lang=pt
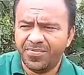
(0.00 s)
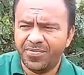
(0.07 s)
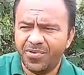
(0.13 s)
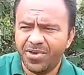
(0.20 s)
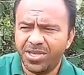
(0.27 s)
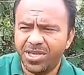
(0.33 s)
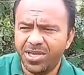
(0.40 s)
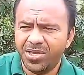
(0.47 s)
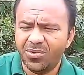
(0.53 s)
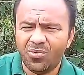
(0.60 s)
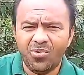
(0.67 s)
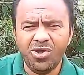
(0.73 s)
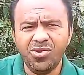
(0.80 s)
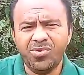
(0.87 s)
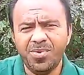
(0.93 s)
foi que o
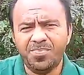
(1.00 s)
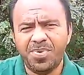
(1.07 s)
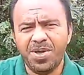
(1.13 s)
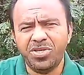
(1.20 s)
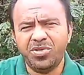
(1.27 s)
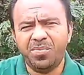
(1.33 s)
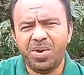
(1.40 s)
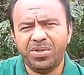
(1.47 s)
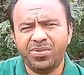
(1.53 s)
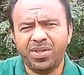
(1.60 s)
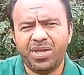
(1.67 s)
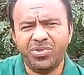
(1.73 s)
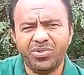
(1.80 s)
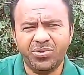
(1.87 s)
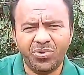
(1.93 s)
único impedimento
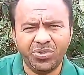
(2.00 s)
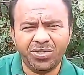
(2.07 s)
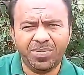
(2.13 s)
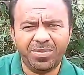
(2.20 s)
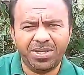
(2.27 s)
da Xuxa,